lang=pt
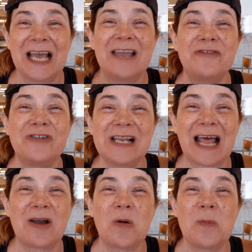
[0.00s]
Aí fui
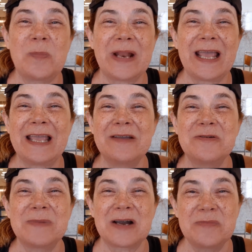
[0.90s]
lá, comprei
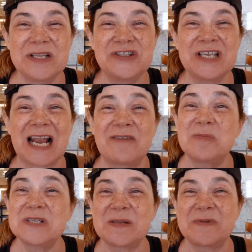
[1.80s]
uma comidinha lá, vou
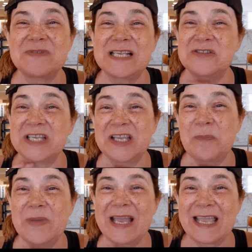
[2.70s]
mostrar para vocês o que eu
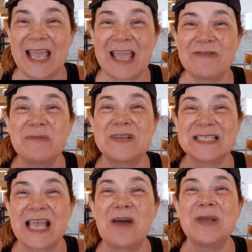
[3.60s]
peguei, vamos ver se
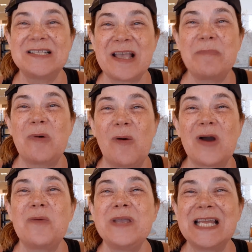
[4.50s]
realmente é boa a
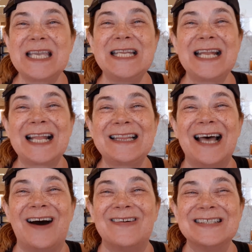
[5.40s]
comida aqui de
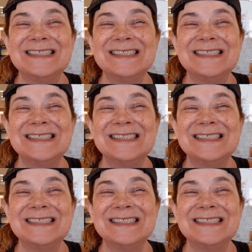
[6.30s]
Natal.